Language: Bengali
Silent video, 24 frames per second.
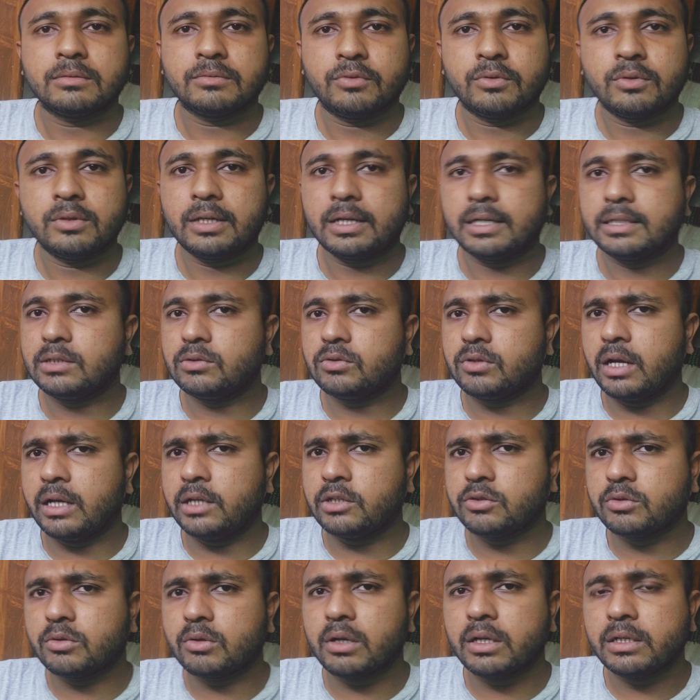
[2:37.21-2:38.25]
ফোন থেকে যেহেতু
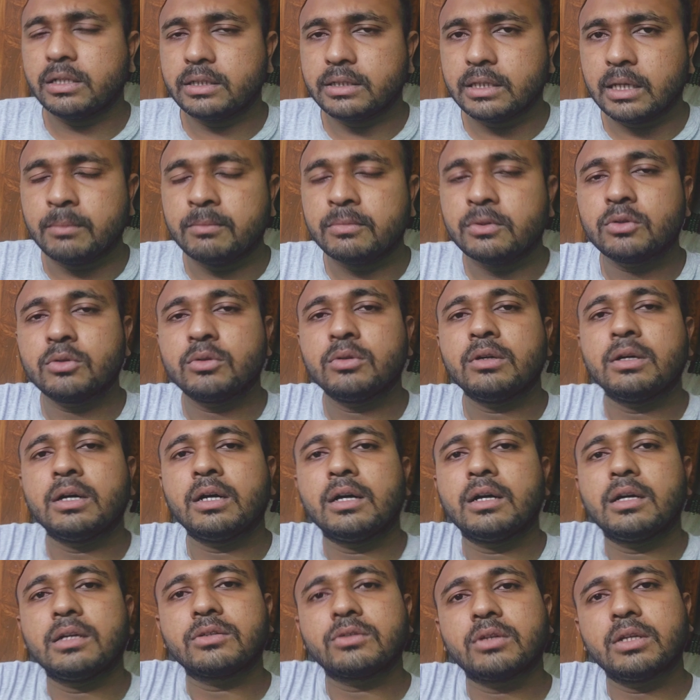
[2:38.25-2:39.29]
রানিং শুটগুলো নিতাম তো
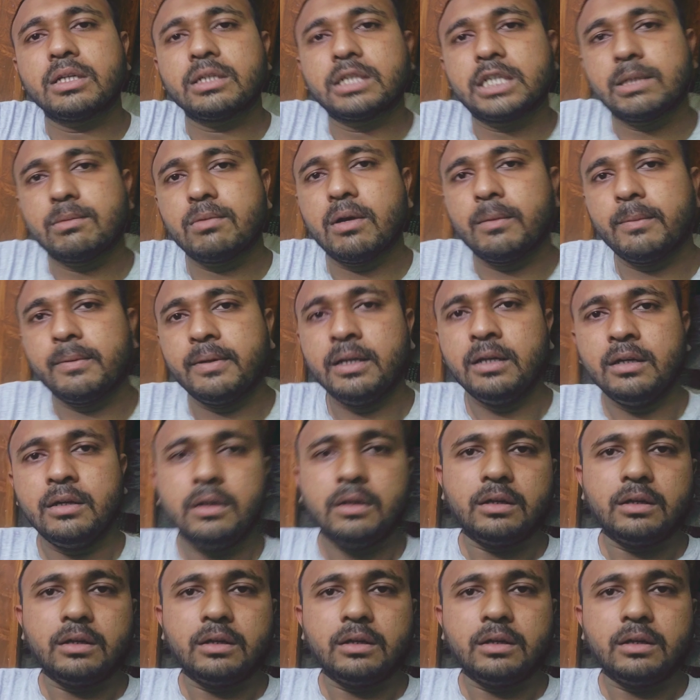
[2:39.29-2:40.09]
আসলে সেভাবে